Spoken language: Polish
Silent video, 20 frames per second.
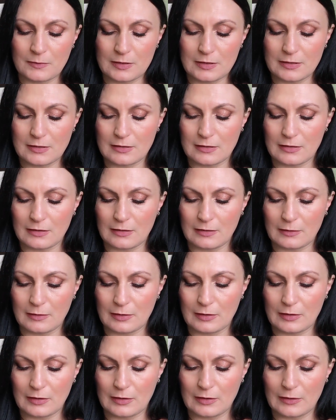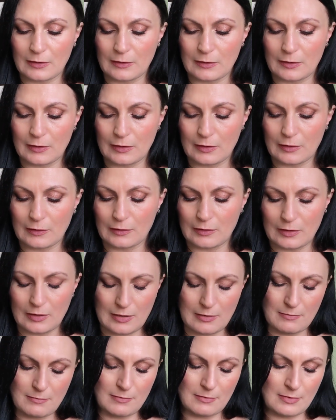z
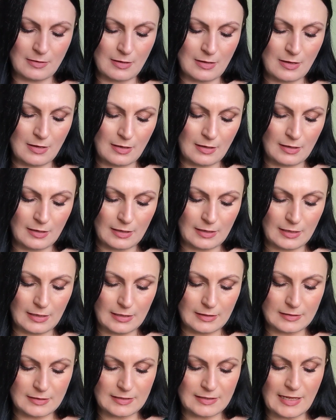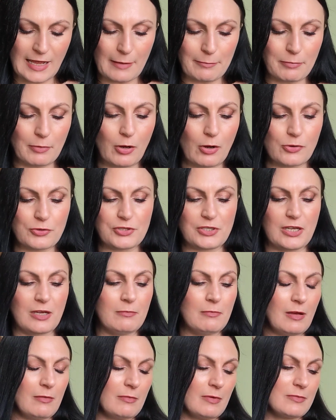tym E, Snap 8,
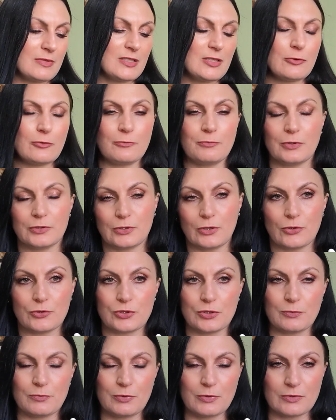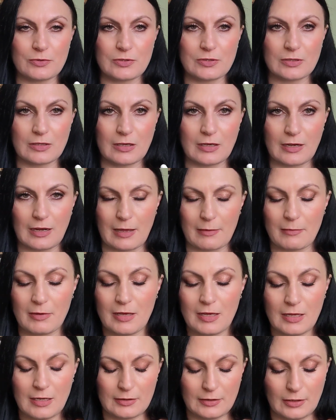ja mam serum pod oczy plus krem.
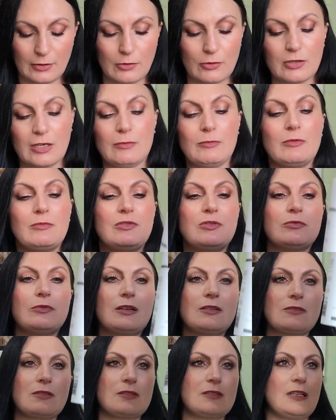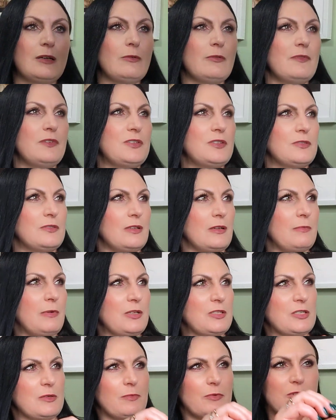Tego tak kremu mi tutaj zostało, wiecie, co tak
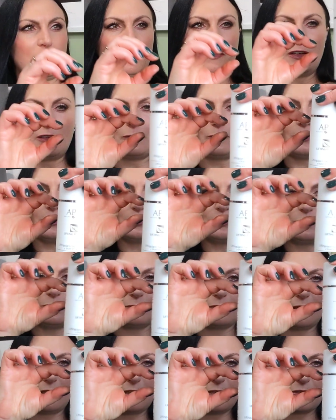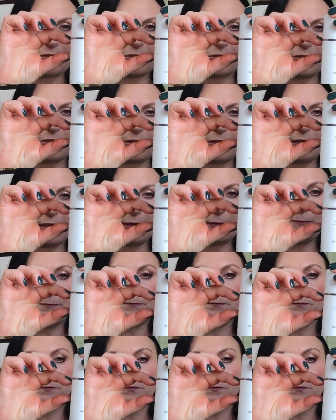patrzę pod światło, tutaj jeszcze tyle.